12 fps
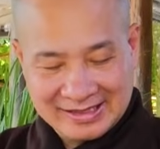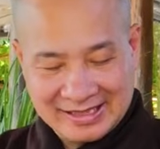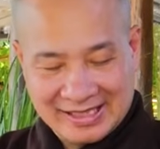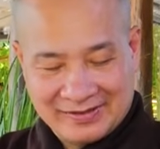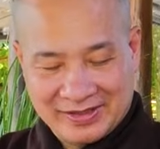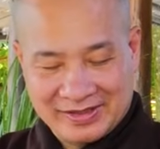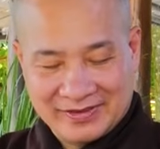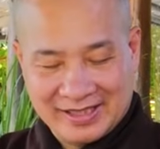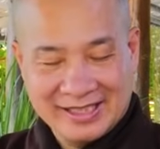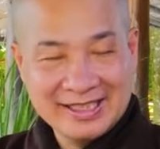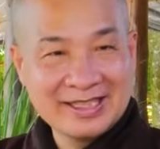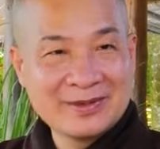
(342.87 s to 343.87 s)
thì là mình
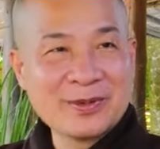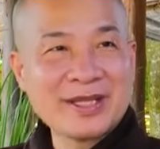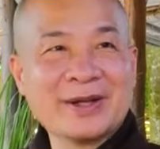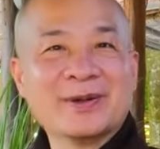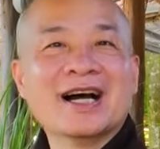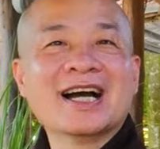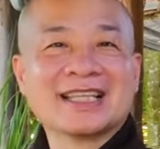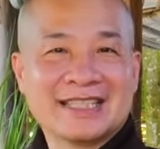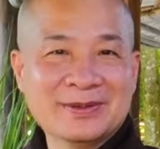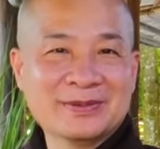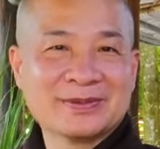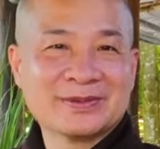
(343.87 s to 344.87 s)
phải uống nhiều hơn
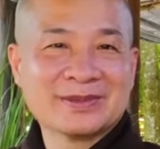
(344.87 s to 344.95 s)
chút.